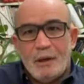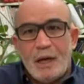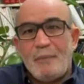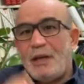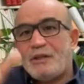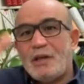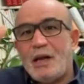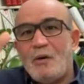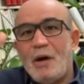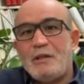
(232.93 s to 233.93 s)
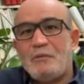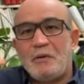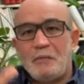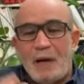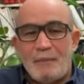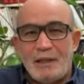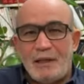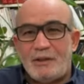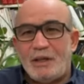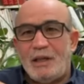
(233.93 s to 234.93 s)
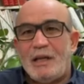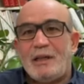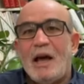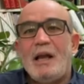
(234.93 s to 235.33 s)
قبل سنوات نظن مع بدايه التسعينات